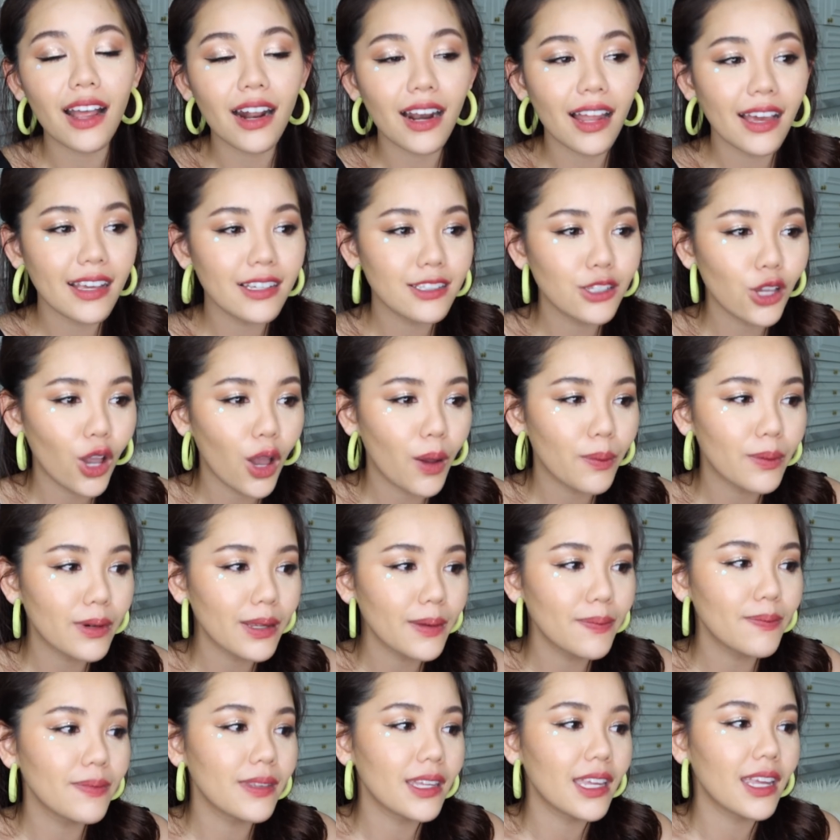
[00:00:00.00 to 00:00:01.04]
ใครชอบค
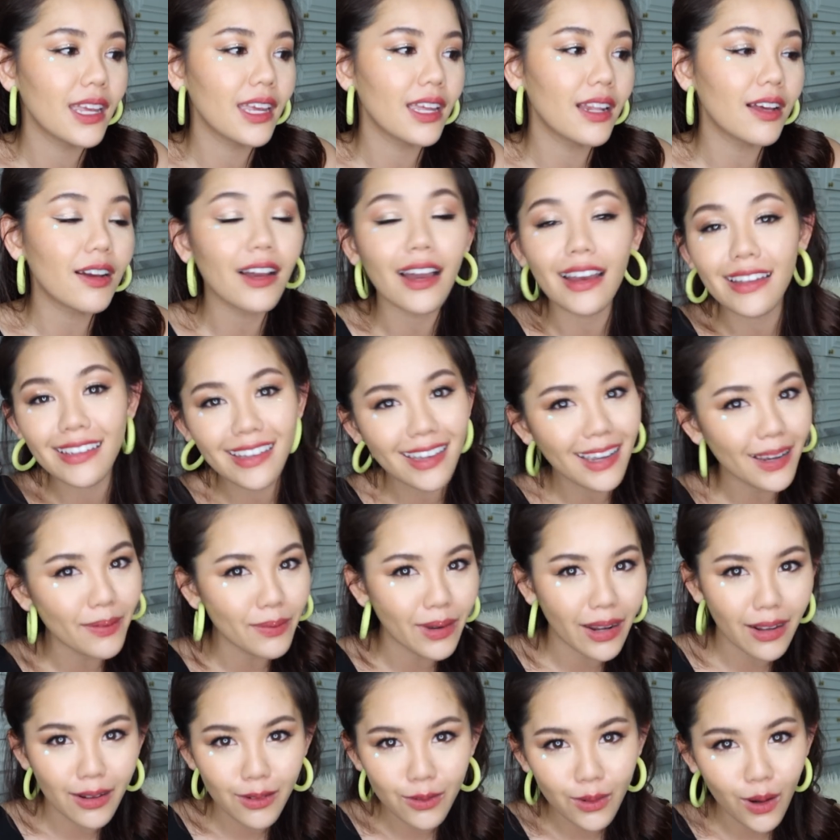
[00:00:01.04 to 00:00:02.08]
ลิปนี้แล้วใครที่
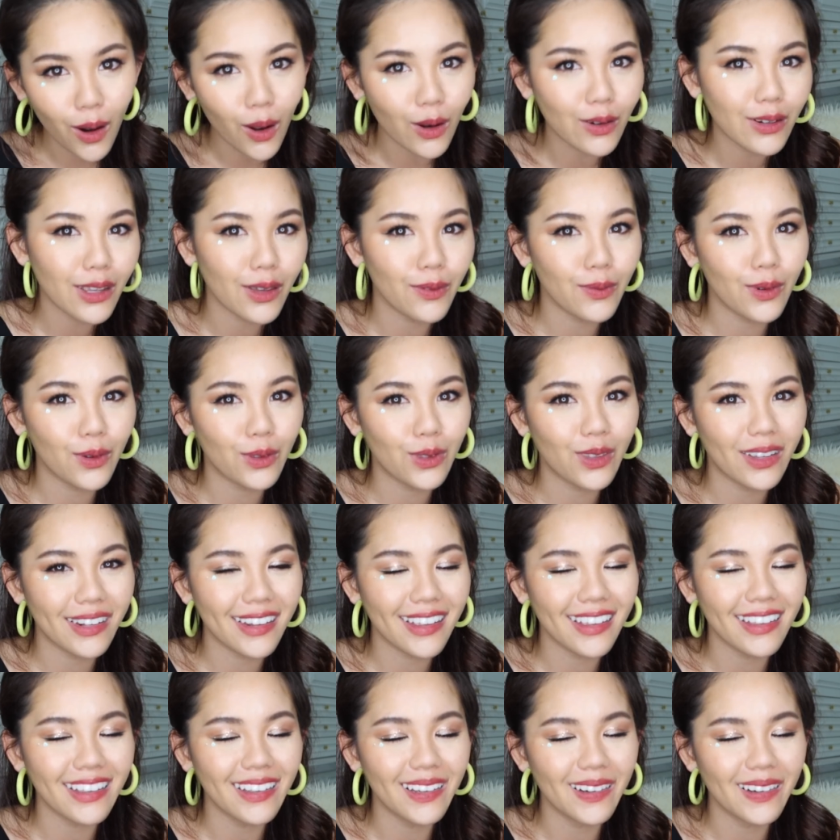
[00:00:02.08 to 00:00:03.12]
กำลังรอรีวิวตัว
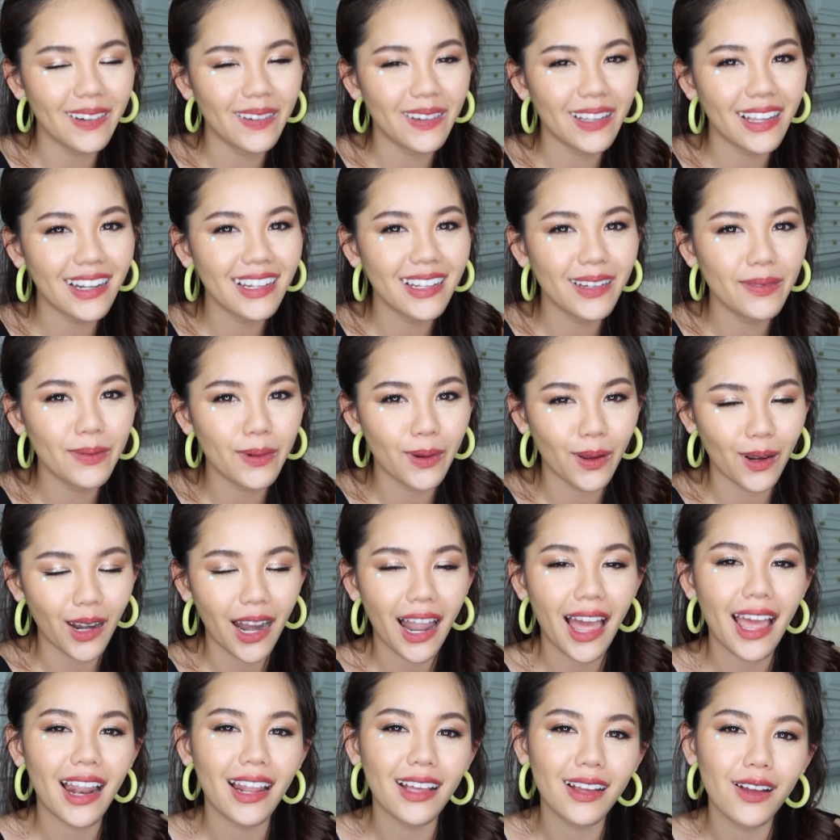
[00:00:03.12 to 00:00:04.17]
นี้อยู่ อย่าลืมกด
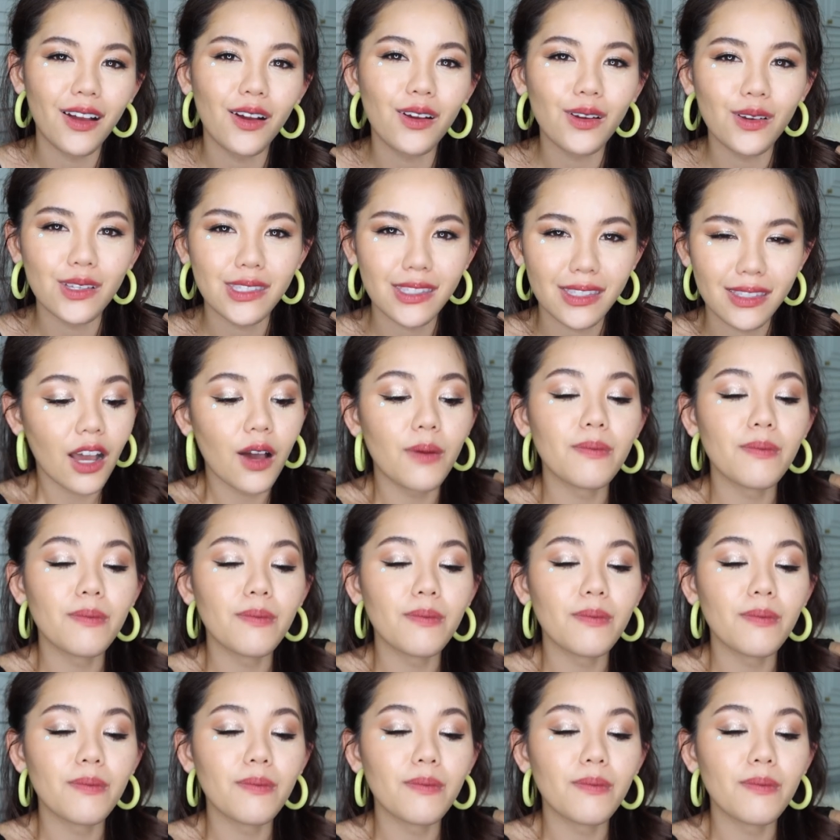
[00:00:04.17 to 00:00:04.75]
ไลค์แล้วก็กด